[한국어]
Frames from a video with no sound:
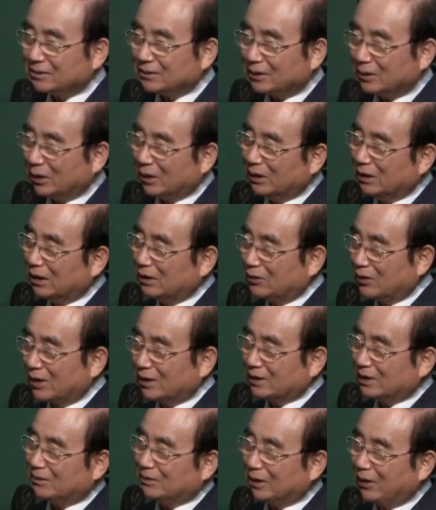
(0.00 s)
거기 내놓으라는
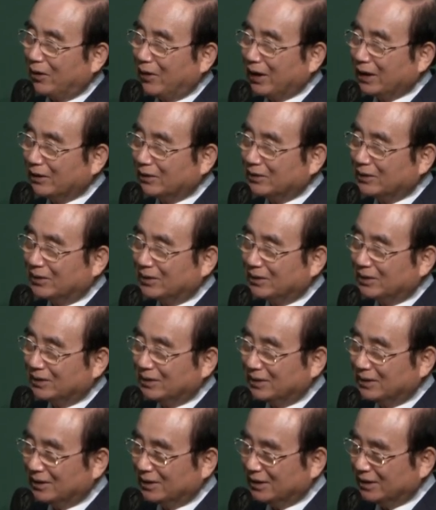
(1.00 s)
사람 다 와 있고.
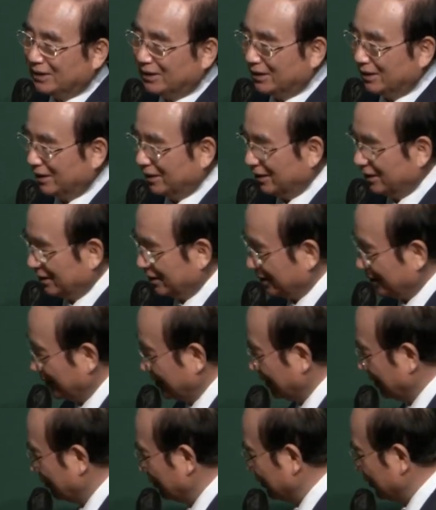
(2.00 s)

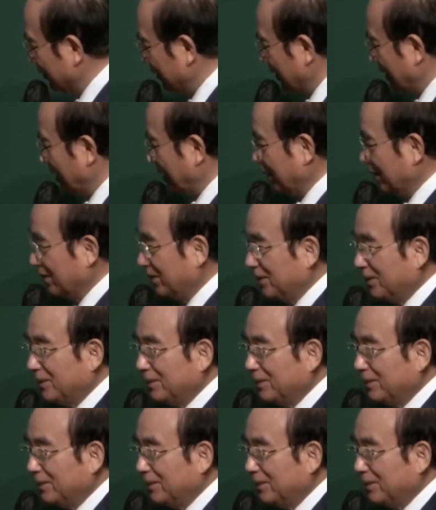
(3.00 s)
이게 문제라요.